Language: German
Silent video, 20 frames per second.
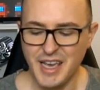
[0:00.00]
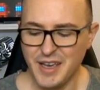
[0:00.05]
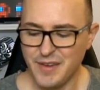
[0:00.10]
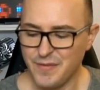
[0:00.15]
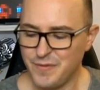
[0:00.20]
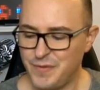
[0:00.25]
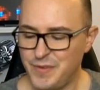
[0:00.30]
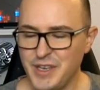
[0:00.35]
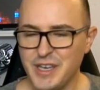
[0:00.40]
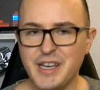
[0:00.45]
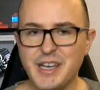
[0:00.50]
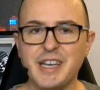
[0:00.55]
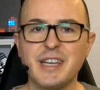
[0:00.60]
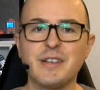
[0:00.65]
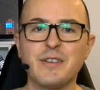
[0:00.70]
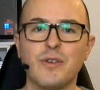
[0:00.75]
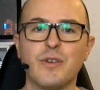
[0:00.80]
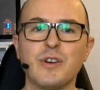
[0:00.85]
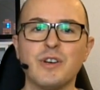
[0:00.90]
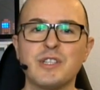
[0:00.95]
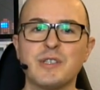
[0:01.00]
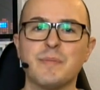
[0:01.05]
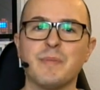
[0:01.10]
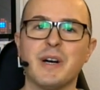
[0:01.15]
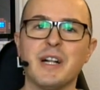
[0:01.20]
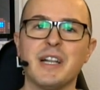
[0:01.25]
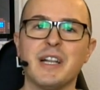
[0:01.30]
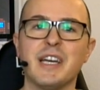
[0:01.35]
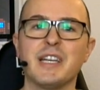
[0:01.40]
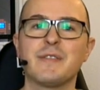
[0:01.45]
Wir reden heute
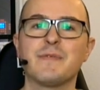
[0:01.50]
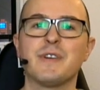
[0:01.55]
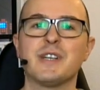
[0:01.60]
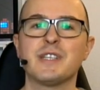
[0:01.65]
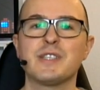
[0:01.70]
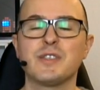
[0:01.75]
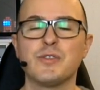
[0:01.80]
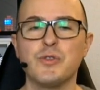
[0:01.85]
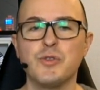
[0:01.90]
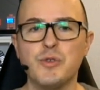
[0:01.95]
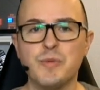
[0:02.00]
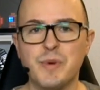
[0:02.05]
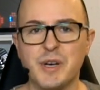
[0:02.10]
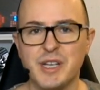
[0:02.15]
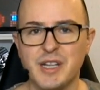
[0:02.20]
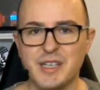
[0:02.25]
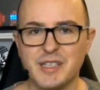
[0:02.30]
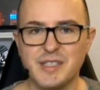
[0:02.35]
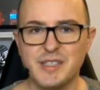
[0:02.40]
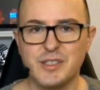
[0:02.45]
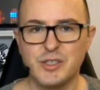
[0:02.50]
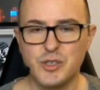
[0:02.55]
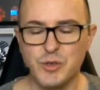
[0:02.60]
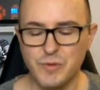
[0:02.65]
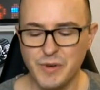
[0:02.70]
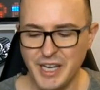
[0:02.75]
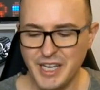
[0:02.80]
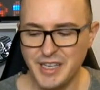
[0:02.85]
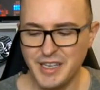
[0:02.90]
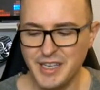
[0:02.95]
mal etwas über das
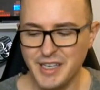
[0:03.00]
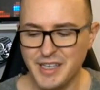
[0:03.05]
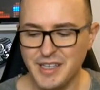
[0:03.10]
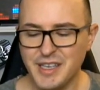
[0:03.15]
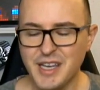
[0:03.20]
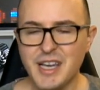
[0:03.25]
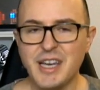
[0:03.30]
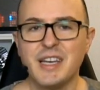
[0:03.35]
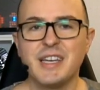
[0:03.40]
Tracking.